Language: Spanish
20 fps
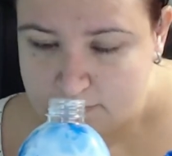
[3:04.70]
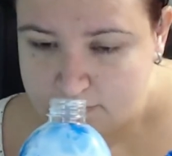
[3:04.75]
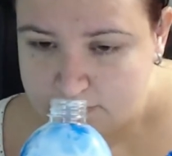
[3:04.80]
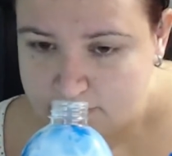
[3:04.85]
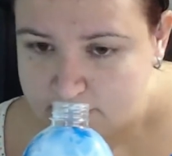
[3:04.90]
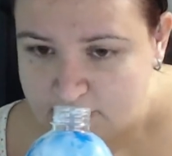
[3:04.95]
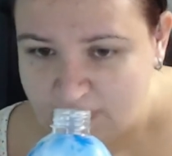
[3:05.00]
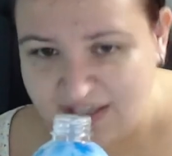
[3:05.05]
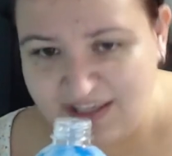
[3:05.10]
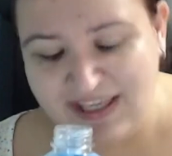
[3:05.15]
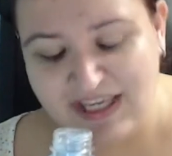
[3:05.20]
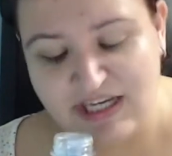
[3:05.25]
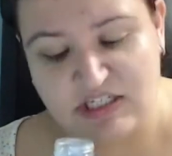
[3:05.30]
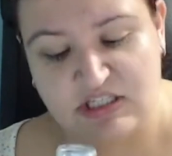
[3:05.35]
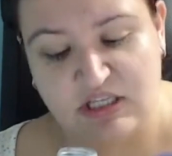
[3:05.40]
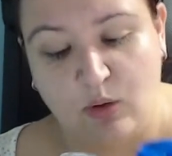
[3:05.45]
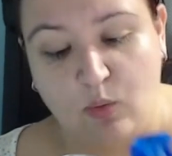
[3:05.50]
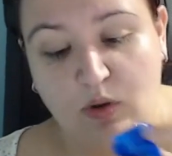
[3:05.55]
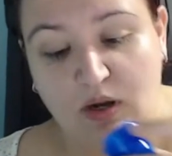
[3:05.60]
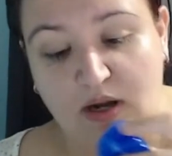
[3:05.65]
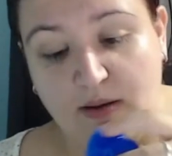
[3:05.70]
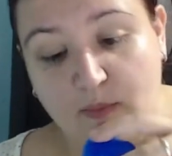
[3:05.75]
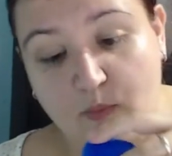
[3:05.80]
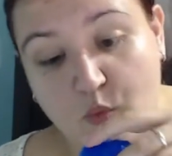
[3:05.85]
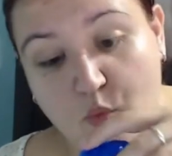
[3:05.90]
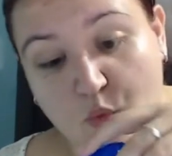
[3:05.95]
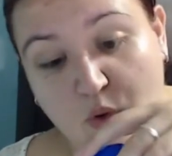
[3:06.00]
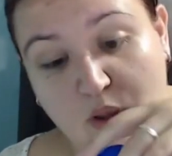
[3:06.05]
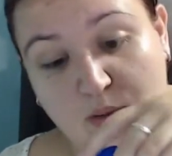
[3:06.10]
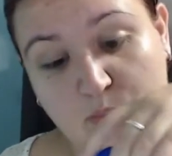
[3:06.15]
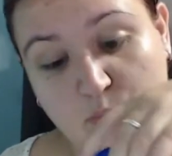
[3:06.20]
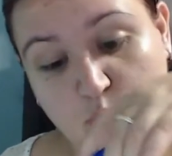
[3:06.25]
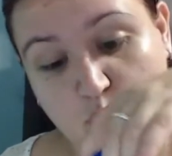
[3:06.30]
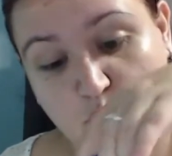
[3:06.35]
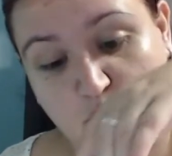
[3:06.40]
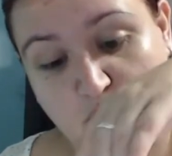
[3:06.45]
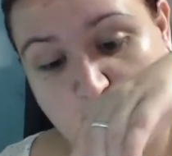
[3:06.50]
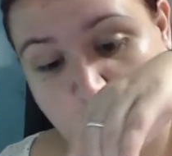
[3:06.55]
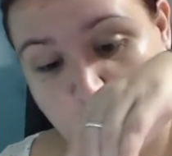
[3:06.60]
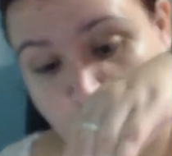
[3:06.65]
Y este huele muy,
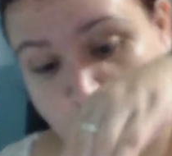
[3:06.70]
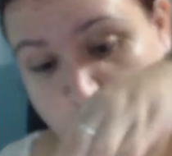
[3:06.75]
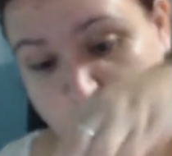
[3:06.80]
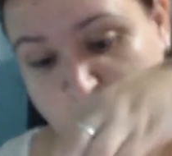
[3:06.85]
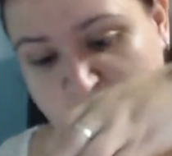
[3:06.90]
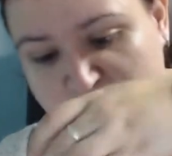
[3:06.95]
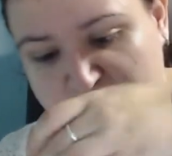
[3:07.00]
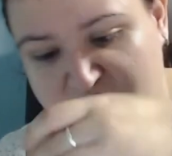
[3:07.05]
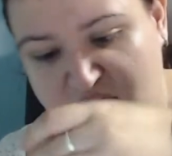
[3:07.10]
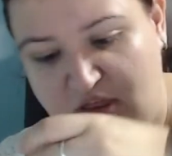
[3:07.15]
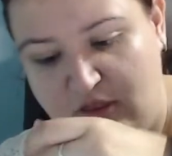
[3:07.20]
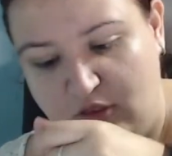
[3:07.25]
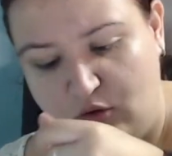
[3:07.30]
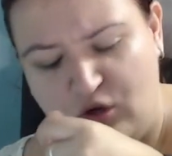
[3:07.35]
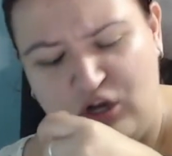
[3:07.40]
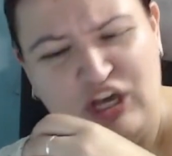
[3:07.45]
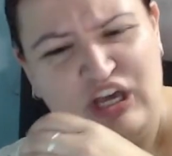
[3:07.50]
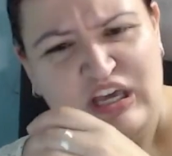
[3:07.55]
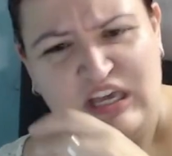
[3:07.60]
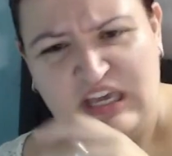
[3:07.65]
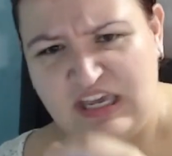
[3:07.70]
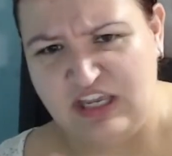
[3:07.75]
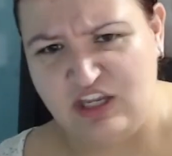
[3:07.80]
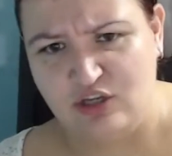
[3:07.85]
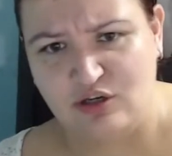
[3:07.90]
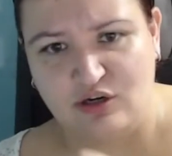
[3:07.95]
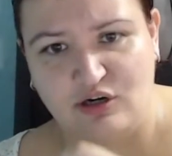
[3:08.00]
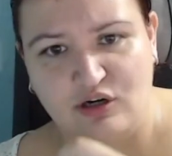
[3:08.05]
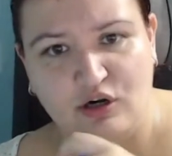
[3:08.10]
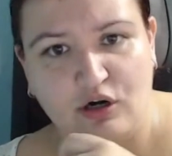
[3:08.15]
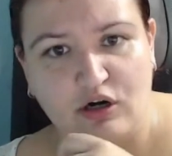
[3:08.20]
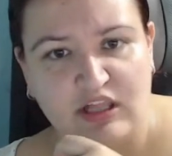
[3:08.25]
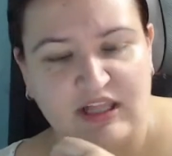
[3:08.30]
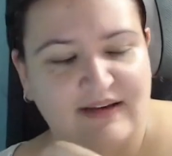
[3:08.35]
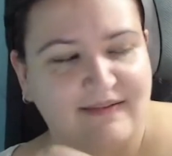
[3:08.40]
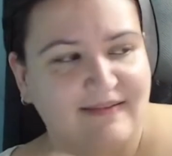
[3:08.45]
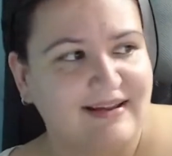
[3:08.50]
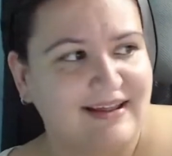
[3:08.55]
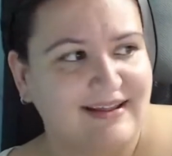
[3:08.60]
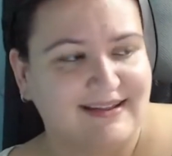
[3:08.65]
muy, muy parecido. Y yo
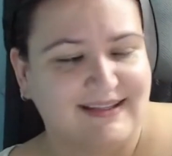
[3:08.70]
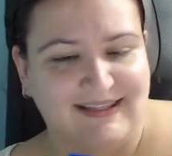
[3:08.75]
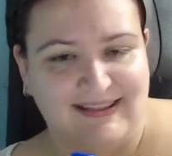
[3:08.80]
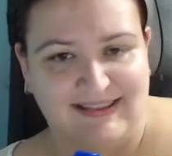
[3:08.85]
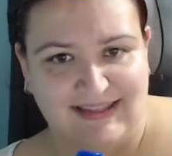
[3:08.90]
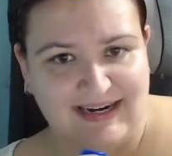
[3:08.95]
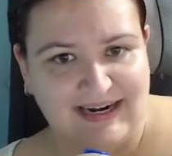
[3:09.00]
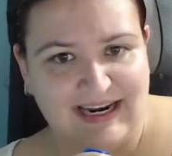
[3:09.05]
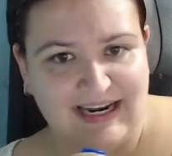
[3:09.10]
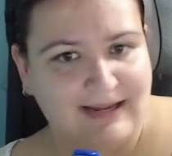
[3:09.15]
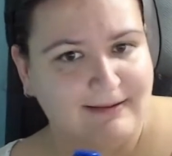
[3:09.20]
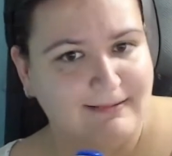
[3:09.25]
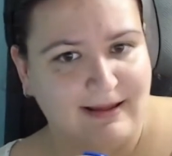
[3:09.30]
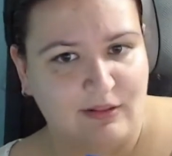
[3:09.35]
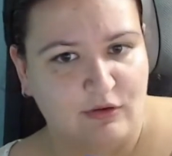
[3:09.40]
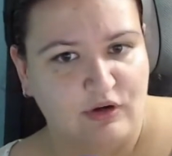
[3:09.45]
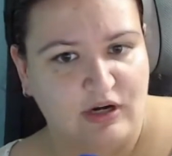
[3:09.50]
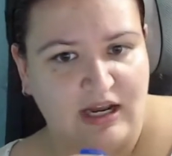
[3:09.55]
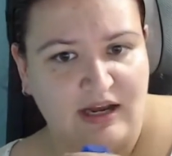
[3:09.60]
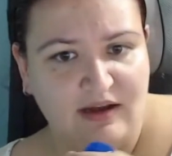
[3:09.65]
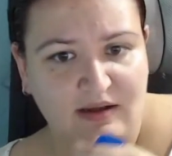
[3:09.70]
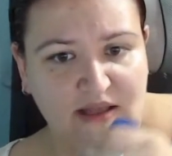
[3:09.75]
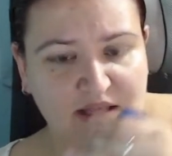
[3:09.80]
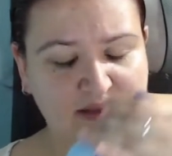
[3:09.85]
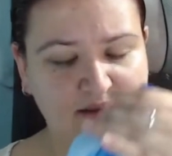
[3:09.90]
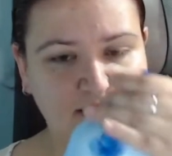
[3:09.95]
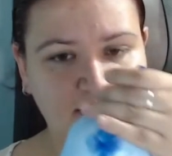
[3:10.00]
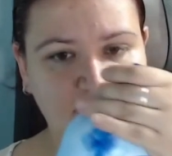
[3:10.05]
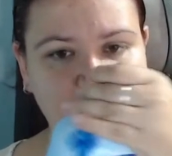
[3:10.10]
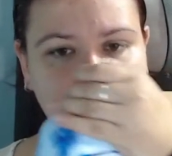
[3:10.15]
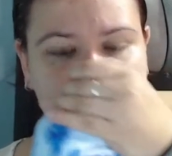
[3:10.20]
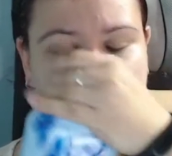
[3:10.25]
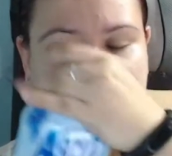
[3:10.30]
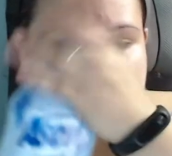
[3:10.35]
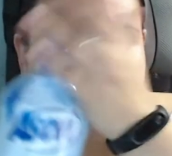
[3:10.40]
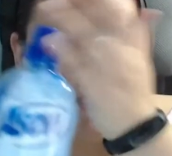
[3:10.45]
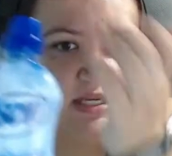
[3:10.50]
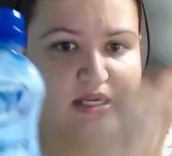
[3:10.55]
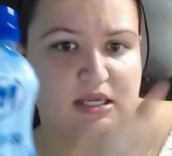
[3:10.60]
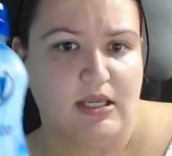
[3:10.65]
recordaba de tender la lavadora
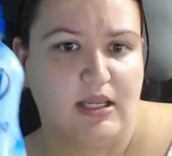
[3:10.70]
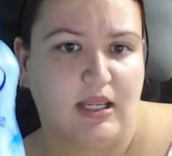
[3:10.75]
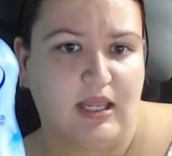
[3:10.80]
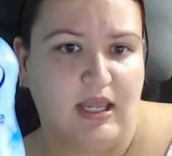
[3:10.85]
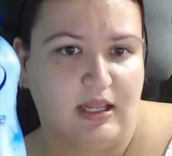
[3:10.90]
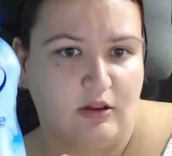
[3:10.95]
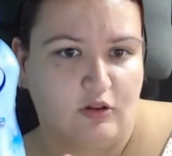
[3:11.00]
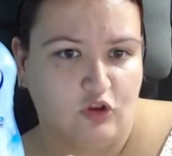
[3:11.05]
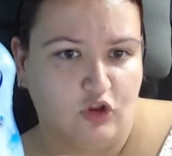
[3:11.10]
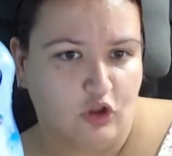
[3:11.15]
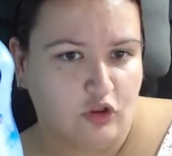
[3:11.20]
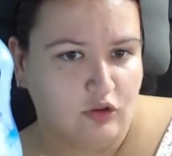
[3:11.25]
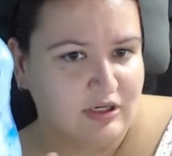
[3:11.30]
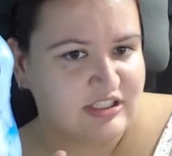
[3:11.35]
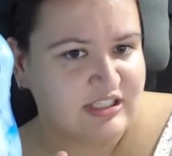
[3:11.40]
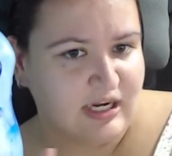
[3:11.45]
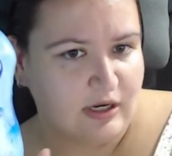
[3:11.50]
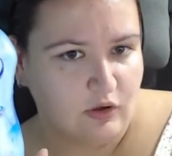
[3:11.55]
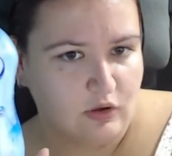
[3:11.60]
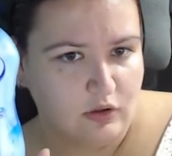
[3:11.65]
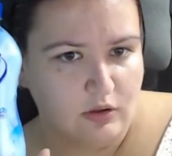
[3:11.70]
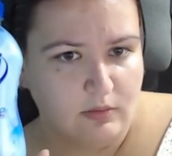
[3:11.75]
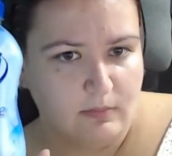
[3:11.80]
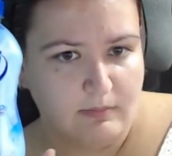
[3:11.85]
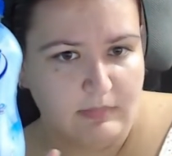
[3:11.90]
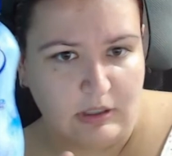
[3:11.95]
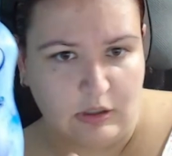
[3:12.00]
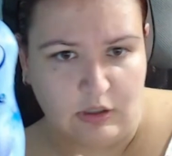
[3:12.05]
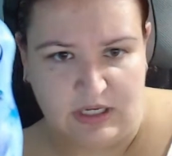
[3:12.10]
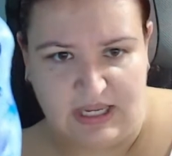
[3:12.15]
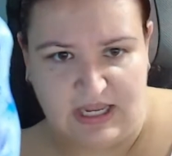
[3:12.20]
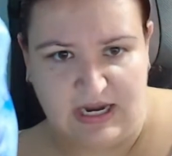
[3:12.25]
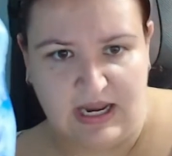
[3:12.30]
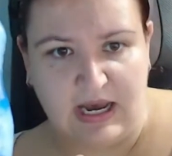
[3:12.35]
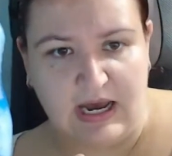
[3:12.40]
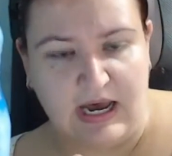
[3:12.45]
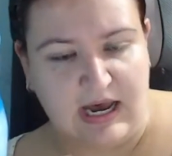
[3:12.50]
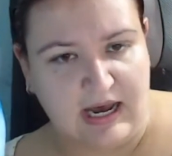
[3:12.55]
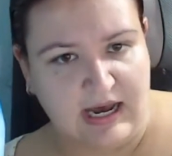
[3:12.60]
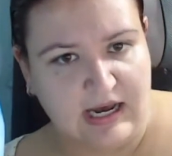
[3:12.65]
y que todo el salón me oliera
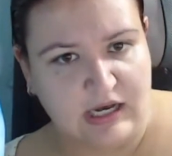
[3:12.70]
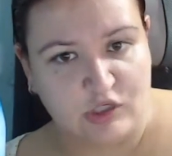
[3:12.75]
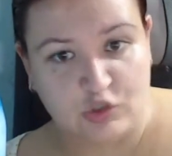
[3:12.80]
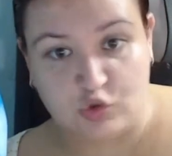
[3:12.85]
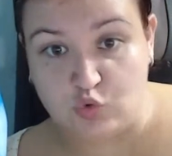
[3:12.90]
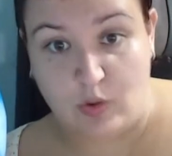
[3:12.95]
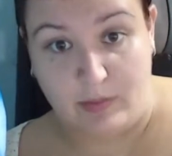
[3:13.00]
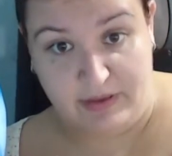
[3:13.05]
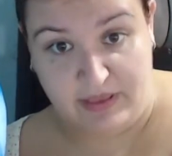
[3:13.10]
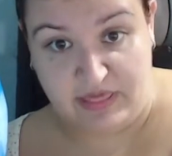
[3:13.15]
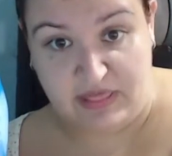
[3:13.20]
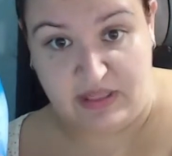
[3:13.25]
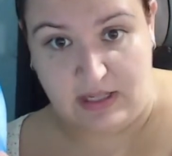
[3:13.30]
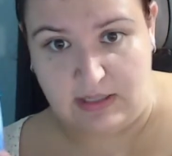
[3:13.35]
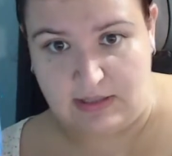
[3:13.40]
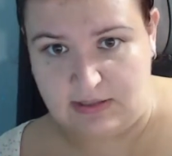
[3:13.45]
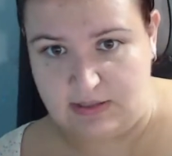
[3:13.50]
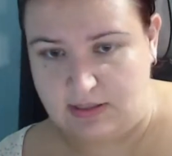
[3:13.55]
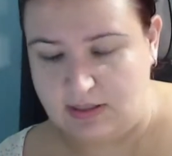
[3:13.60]
a suavizante.